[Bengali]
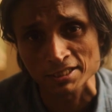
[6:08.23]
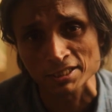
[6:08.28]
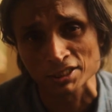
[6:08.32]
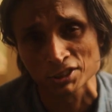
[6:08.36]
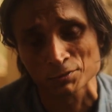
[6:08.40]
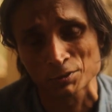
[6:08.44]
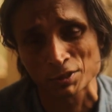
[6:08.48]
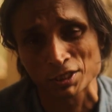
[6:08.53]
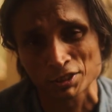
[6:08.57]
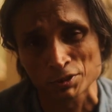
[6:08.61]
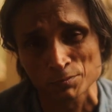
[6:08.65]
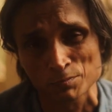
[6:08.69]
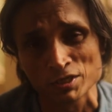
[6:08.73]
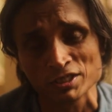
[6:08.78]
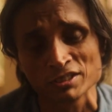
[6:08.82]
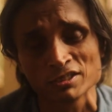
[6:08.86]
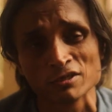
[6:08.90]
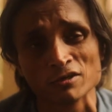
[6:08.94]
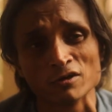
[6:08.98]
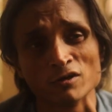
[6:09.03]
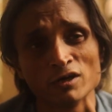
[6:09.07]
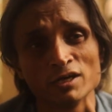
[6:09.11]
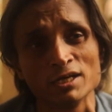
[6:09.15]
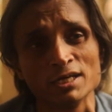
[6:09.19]
একটা
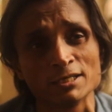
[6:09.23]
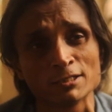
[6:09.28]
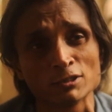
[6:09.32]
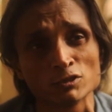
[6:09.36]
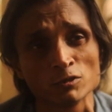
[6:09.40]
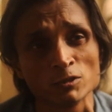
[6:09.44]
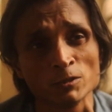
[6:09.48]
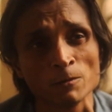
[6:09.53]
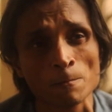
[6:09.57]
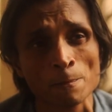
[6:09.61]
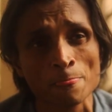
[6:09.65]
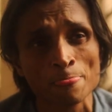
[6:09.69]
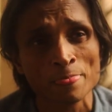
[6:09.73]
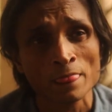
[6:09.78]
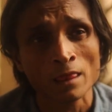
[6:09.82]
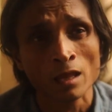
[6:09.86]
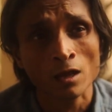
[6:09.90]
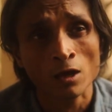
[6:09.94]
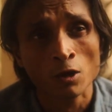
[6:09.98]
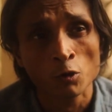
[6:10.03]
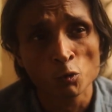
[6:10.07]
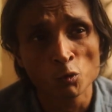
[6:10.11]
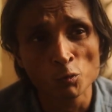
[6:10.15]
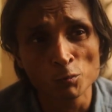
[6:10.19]
এক্সপ্রেশন হয় এটা যদি
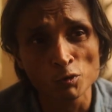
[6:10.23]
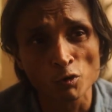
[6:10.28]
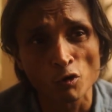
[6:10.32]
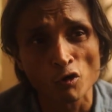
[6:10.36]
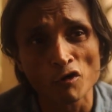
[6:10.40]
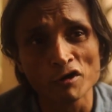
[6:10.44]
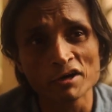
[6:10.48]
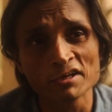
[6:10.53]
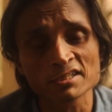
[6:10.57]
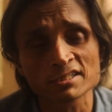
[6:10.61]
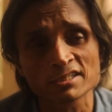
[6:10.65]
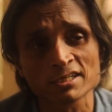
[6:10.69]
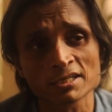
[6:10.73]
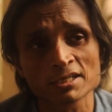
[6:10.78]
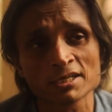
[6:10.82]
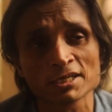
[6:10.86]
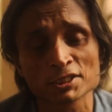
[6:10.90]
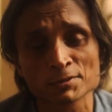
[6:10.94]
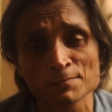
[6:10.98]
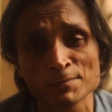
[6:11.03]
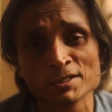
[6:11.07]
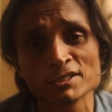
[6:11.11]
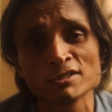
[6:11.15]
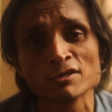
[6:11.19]
খুবই অনেস্ট একটা
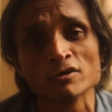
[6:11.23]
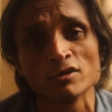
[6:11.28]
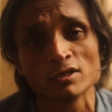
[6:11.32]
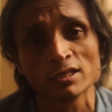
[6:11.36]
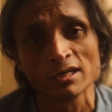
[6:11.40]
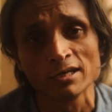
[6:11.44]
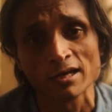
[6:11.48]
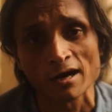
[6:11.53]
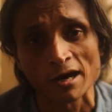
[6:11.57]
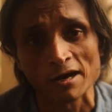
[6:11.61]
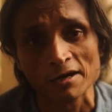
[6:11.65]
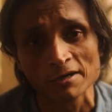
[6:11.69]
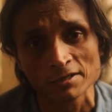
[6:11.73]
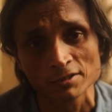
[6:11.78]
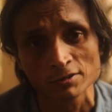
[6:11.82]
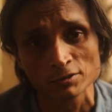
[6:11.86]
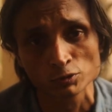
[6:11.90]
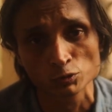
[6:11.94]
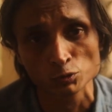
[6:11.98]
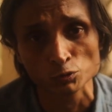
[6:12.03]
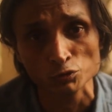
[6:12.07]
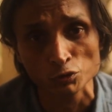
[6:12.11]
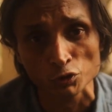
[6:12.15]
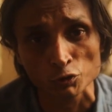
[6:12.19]
এক্সপ্রেশন হয় তাহলে আর্ট
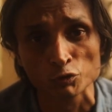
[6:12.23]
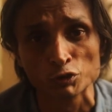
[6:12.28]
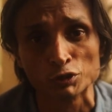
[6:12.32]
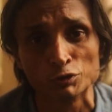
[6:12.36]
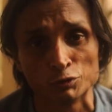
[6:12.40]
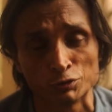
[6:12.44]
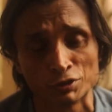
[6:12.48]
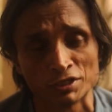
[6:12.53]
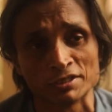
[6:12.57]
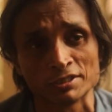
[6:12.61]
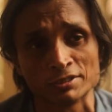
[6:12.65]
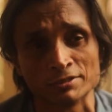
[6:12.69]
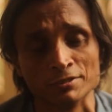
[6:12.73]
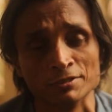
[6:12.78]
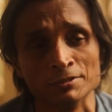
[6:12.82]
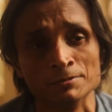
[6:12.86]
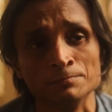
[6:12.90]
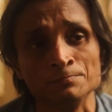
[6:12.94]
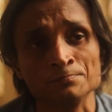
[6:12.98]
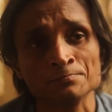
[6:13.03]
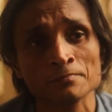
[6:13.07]
সুন্দর হয়ে ওঠে আসলে